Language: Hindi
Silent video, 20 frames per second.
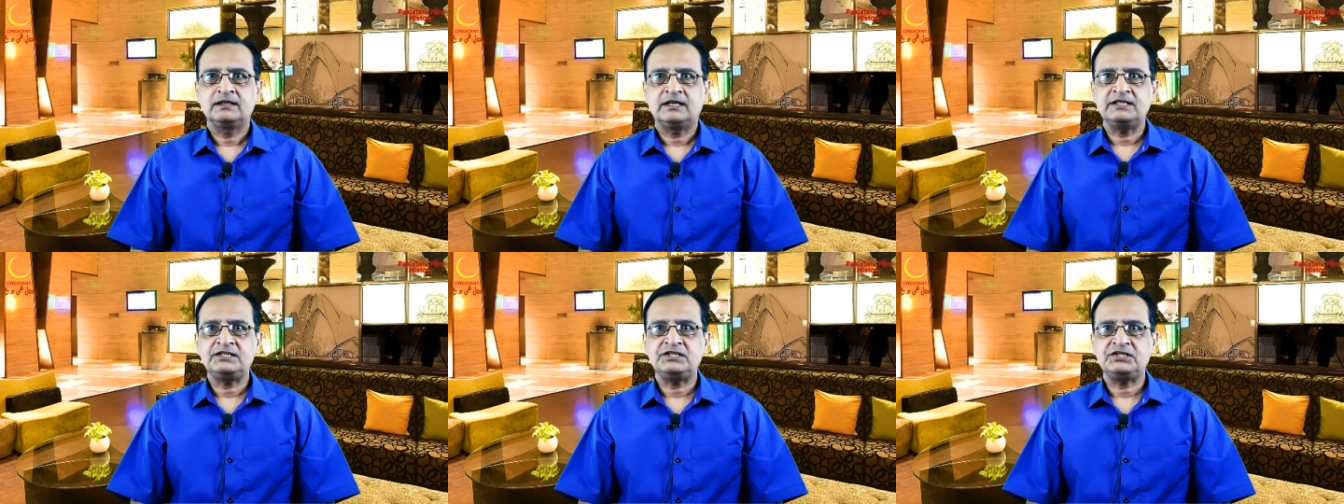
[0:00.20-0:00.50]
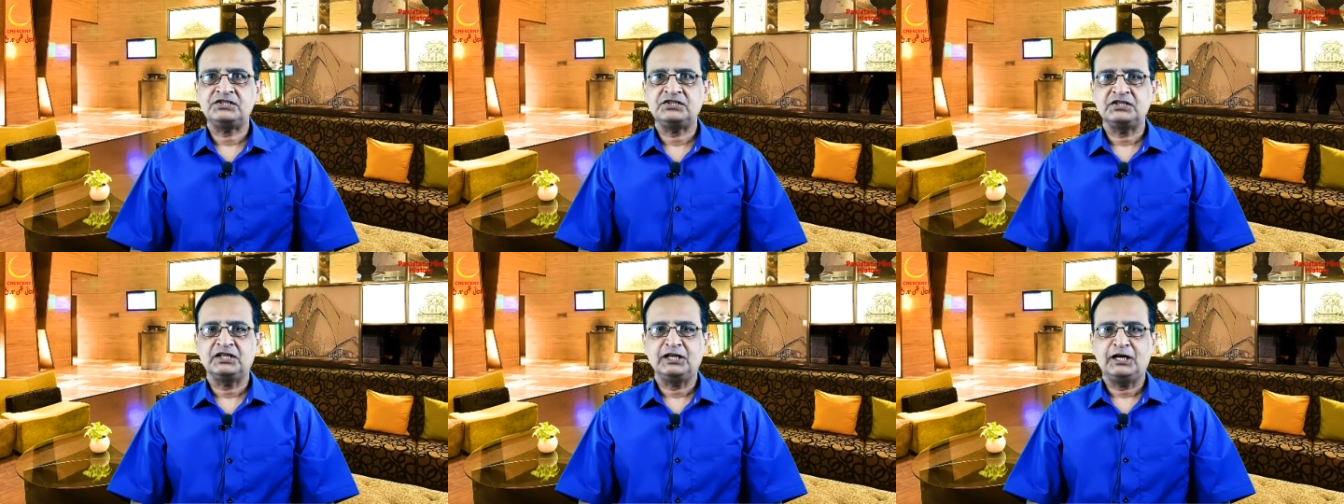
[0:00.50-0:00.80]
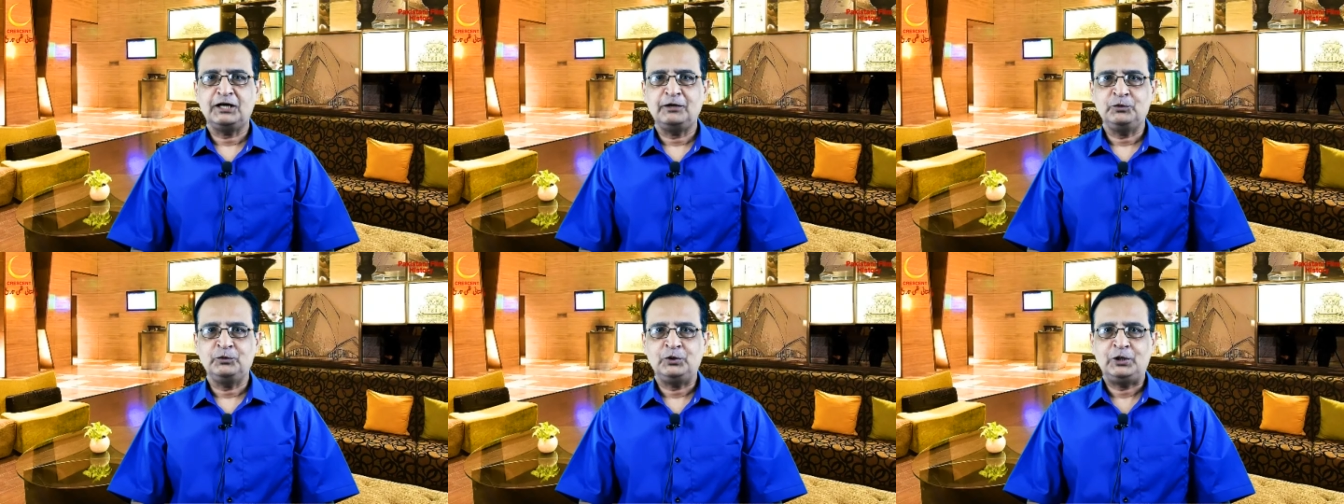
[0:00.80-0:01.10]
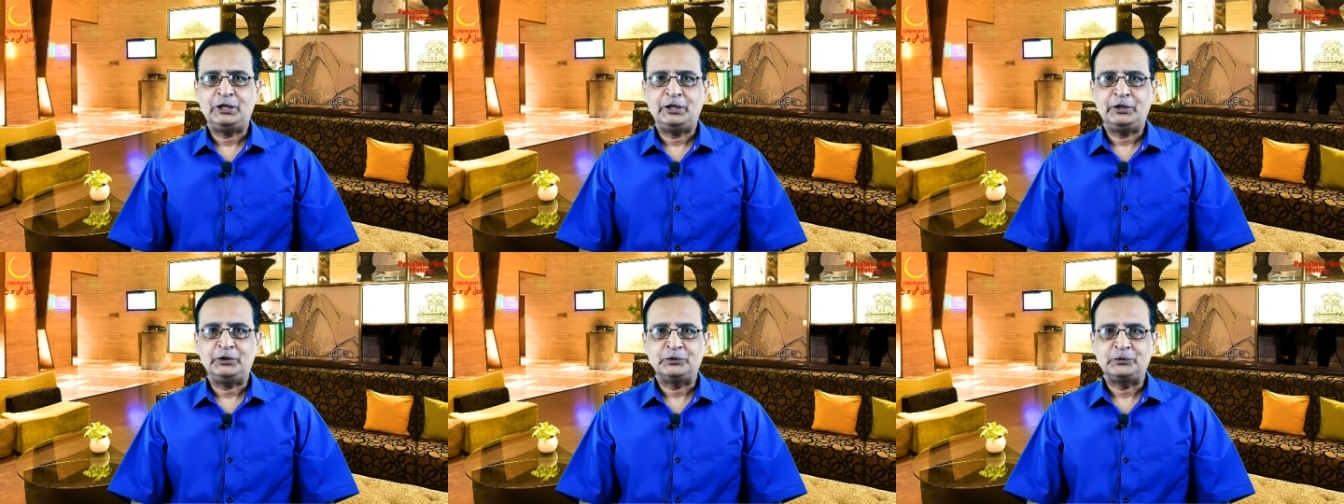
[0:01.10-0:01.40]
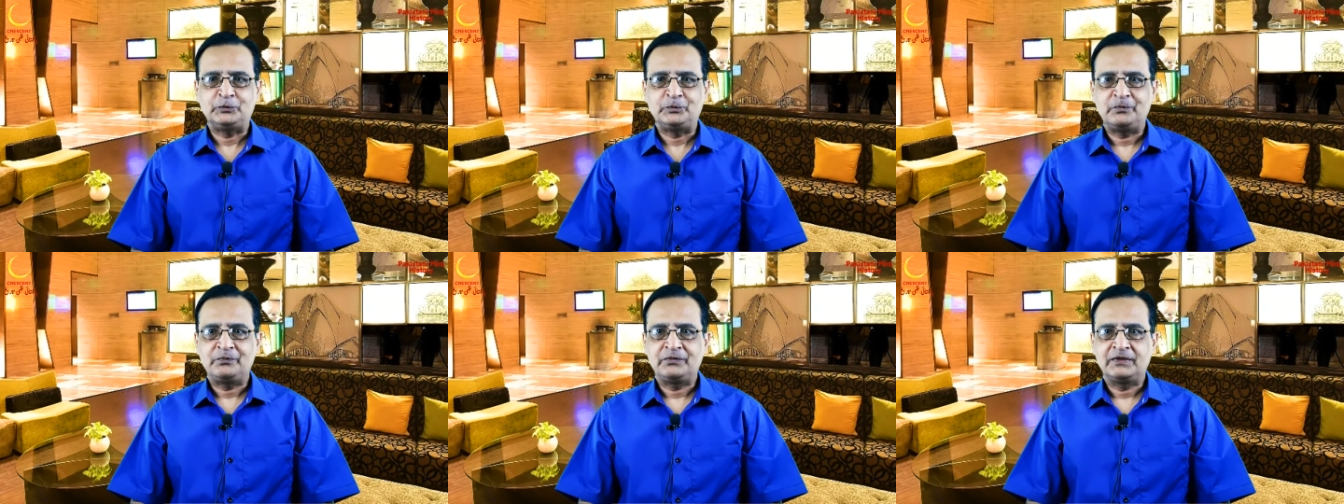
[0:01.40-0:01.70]

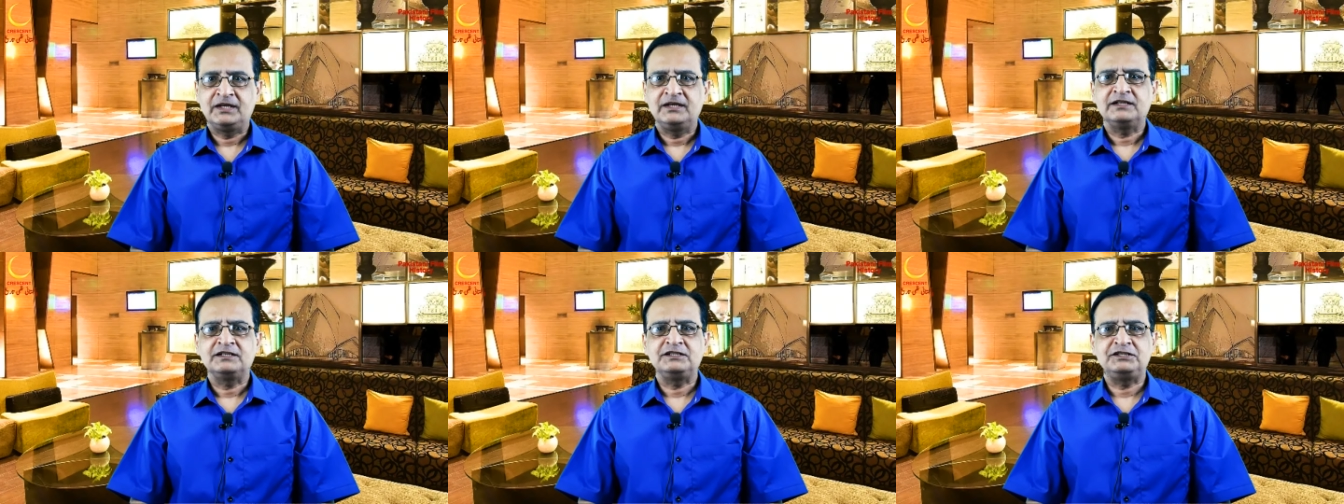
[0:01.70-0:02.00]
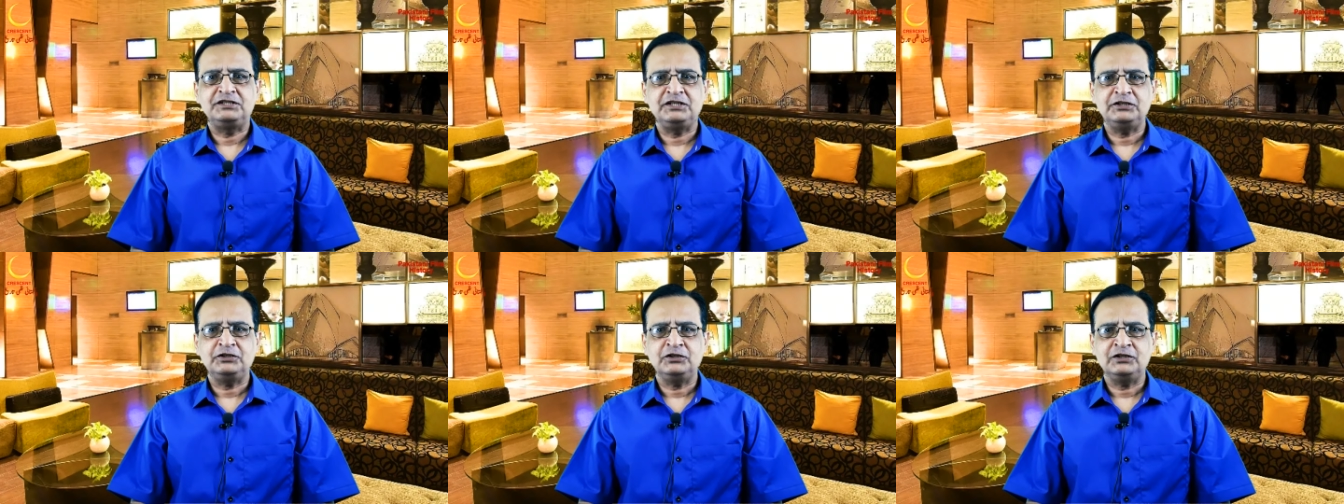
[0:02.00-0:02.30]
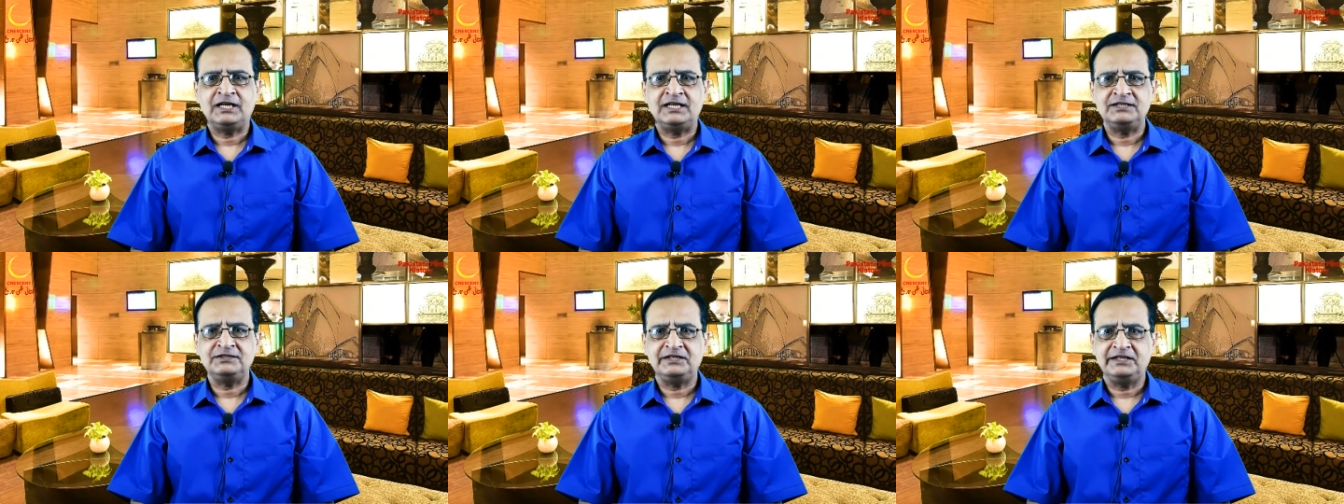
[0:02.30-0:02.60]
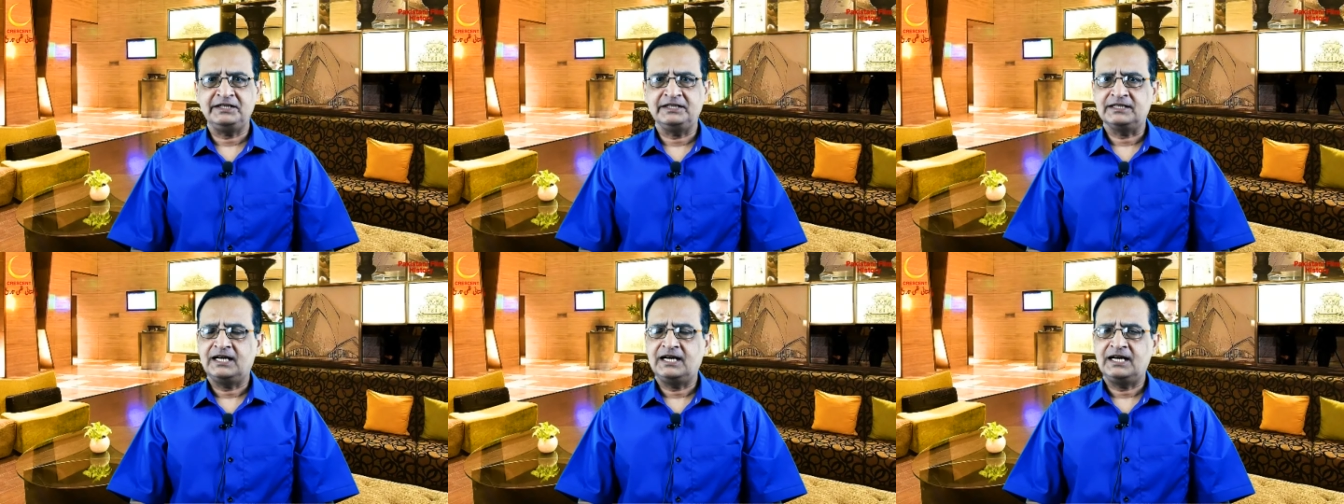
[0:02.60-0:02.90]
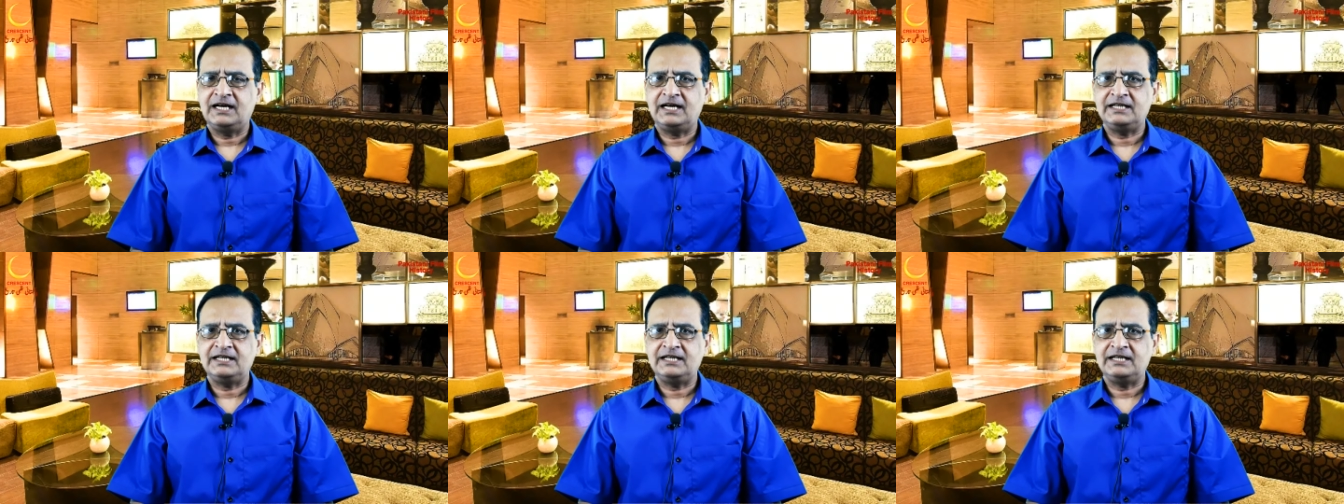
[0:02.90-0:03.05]
असलकुम जी तो नाजरीन